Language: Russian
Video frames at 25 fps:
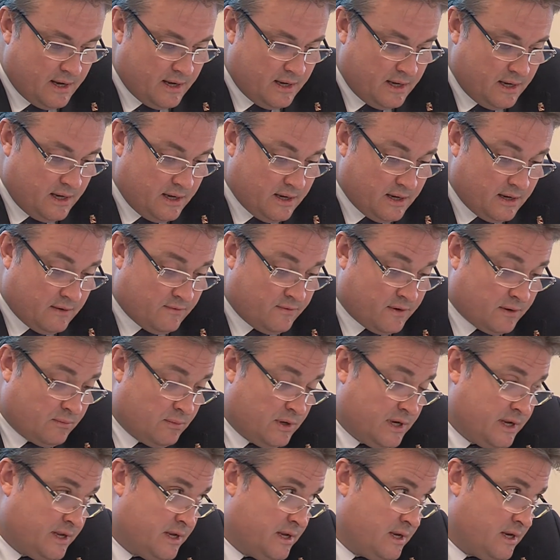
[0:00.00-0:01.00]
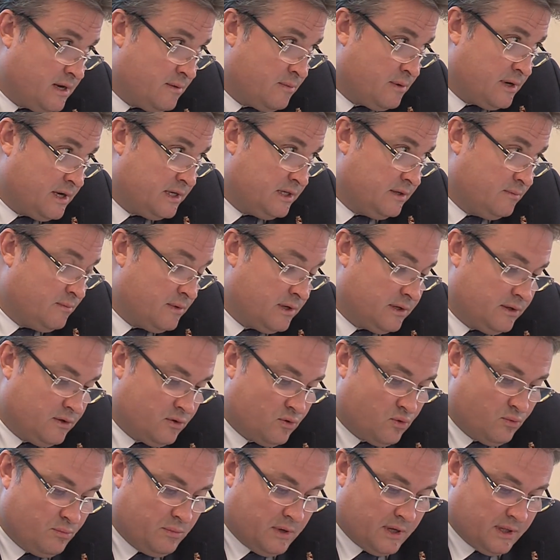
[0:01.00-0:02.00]
и оформление необходимых
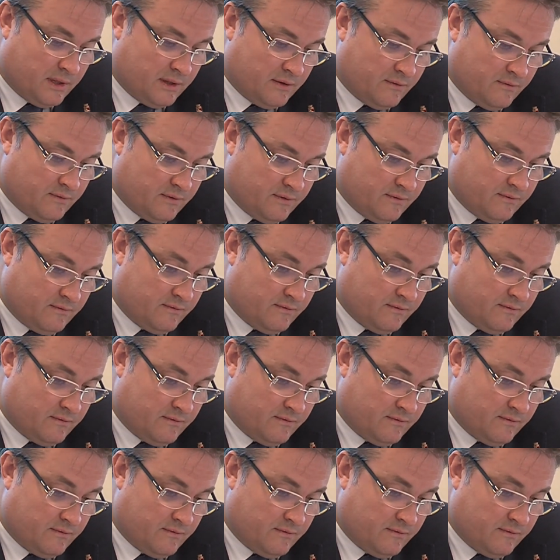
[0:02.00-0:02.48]
документов